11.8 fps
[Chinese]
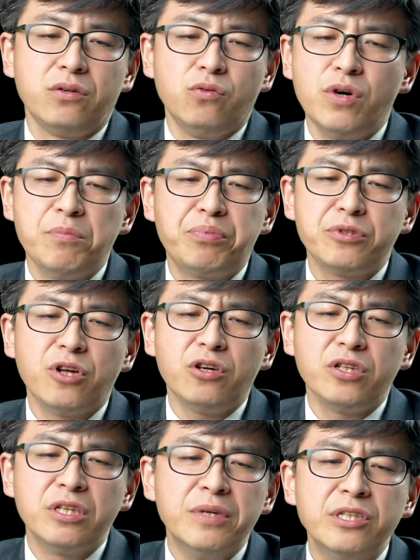我也不知道
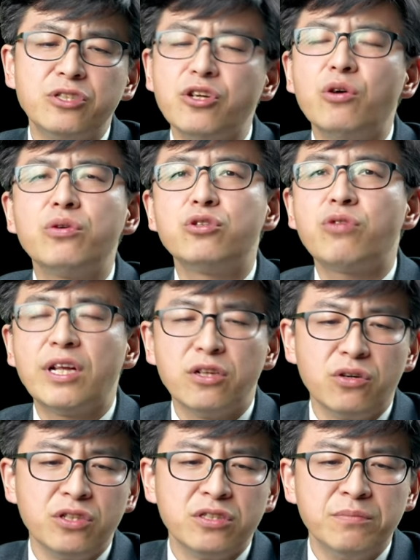你们的教会的传
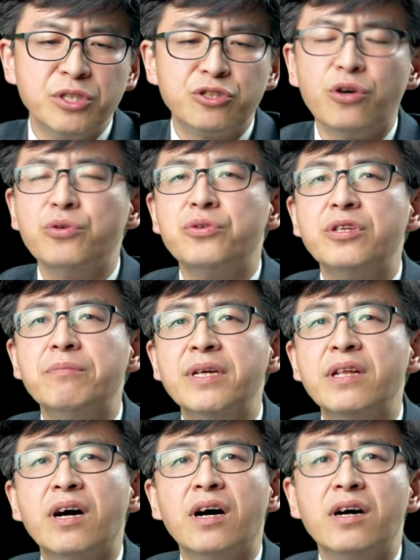道人怎么教育你们
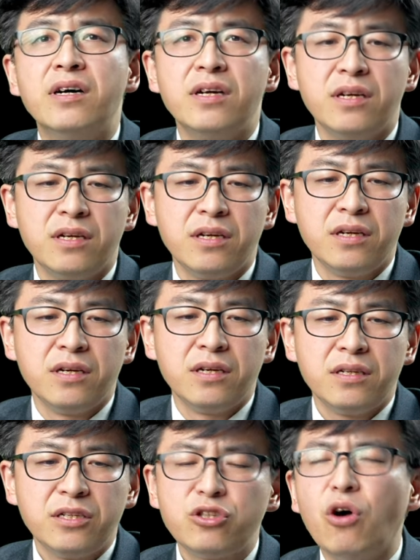的哈，
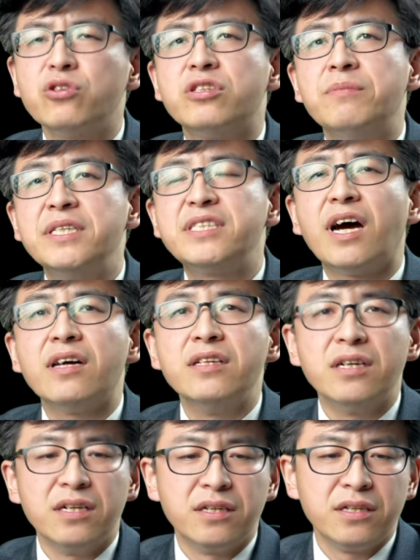那个道怎么讲
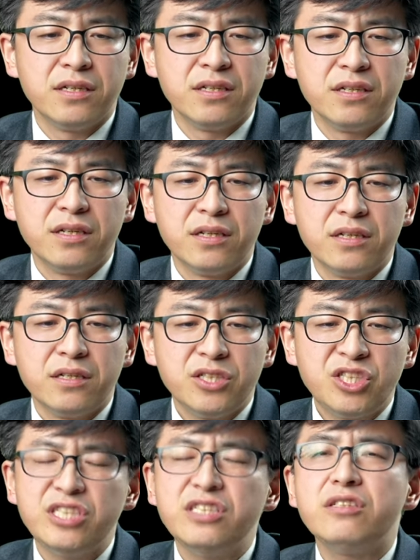的，
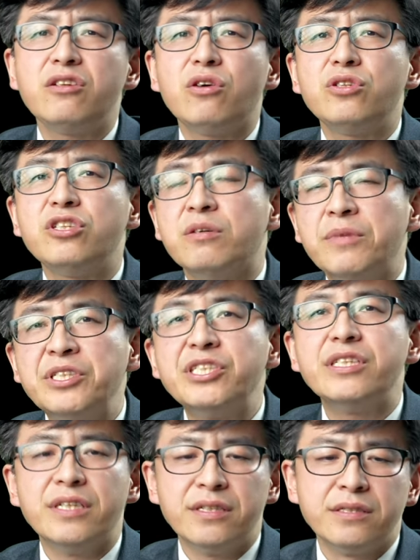信到底怎么
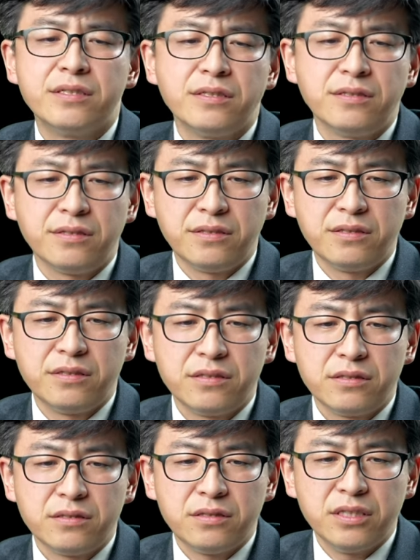信的？
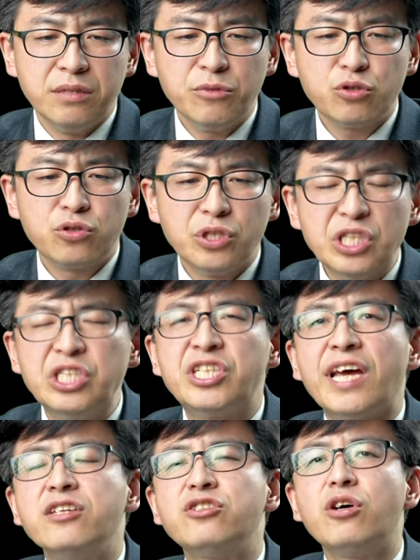你们以
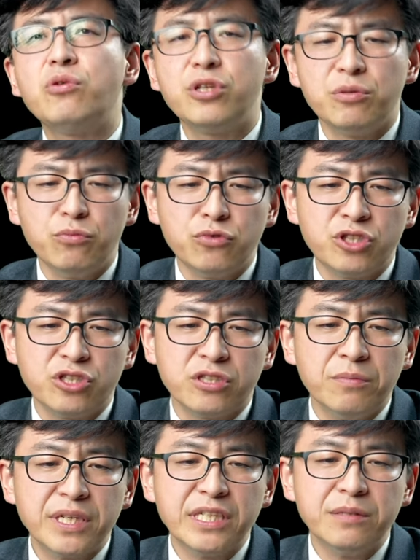前的教会牧师
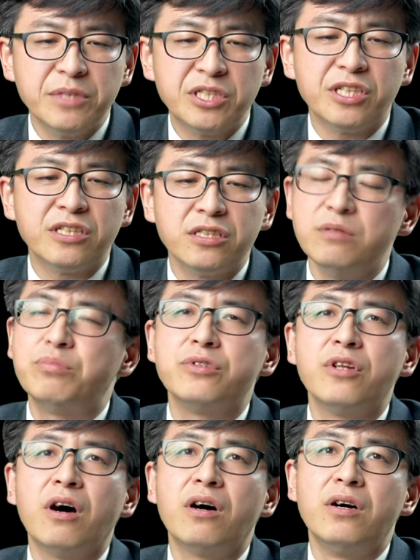怎么给你们解释的？不知
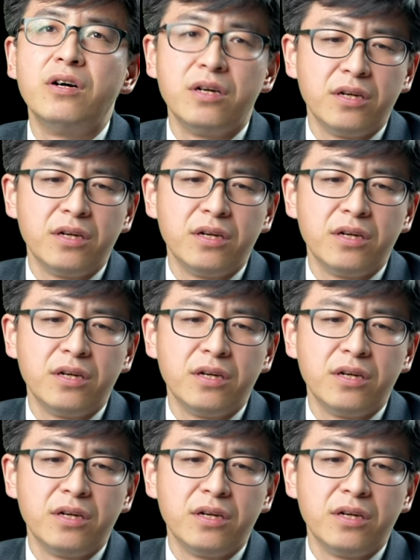道，